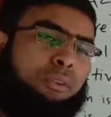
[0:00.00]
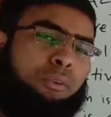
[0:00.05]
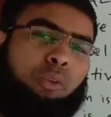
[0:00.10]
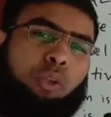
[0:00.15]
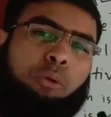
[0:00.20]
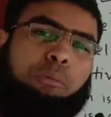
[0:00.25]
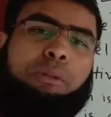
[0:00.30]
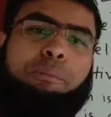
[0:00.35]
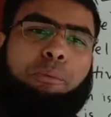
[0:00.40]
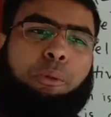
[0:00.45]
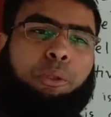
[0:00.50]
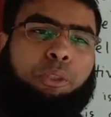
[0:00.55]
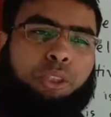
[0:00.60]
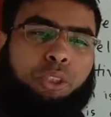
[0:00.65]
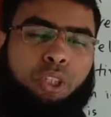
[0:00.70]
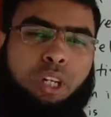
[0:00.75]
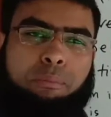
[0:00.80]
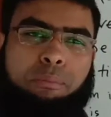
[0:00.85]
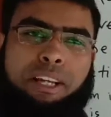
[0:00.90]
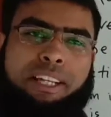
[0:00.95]
খুবই প্রয়োজন
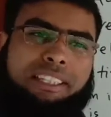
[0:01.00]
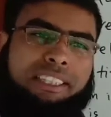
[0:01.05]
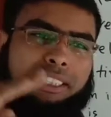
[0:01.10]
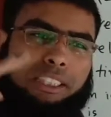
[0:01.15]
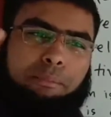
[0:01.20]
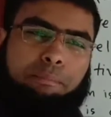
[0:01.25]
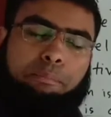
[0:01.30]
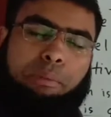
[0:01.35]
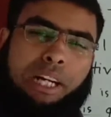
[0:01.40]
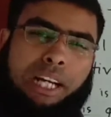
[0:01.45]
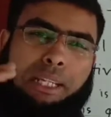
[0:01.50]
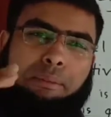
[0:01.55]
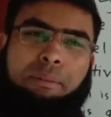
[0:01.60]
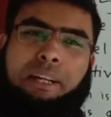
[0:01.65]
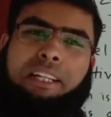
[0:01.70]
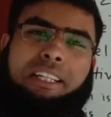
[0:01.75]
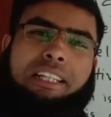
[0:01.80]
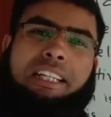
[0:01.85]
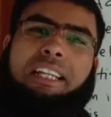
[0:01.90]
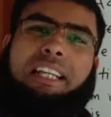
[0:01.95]
আমরা অ্যাজেটিভ প্রায়
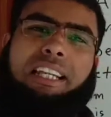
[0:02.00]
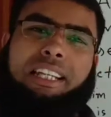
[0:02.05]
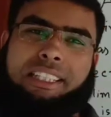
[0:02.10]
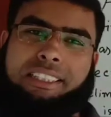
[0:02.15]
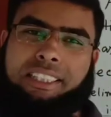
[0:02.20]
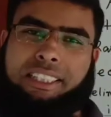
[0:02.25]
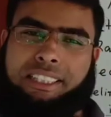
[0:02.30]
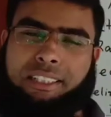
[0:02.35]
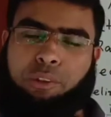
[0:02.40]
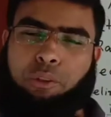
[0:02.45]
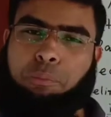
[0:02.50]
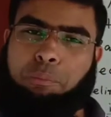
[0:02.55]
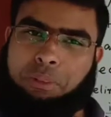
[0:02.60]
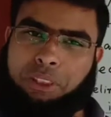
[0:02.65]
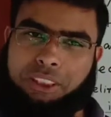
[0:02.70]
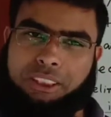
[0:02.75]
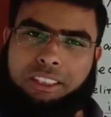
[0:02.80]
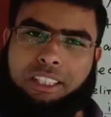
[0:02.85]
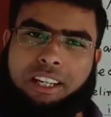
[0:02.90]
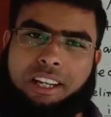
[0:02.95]
বাক্যেই লিখে থাকি কম
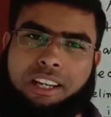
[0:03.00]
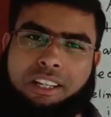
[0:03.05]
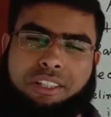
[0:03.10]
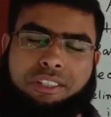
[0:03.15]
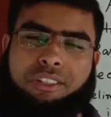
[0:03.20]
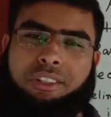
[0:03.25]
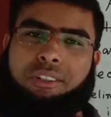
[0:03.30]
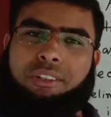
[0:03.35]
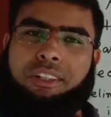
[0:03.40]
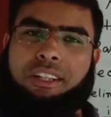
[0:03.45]
বেশি সো